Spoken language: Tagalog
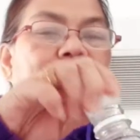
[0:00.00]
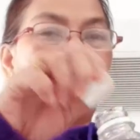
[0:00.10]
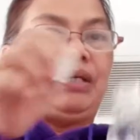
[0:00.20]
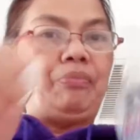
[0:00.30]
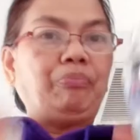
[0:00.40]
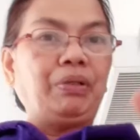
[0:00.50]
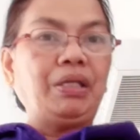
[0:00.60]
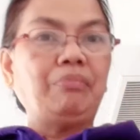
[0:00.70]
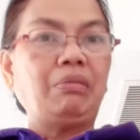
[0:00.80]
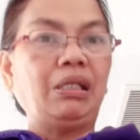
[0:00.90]
syempre,
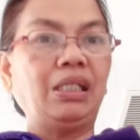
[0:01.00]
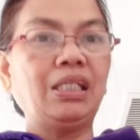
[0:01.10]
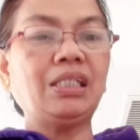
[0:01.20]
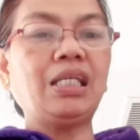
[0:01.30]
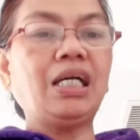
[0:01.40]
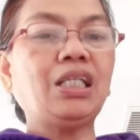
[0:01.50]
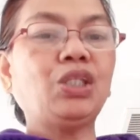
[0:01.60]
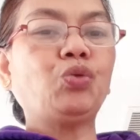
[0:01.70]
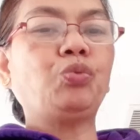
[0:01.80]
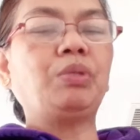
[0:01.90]
malinis na
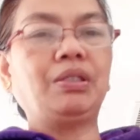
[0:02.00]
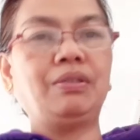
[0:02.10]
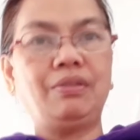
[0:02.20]
tubig.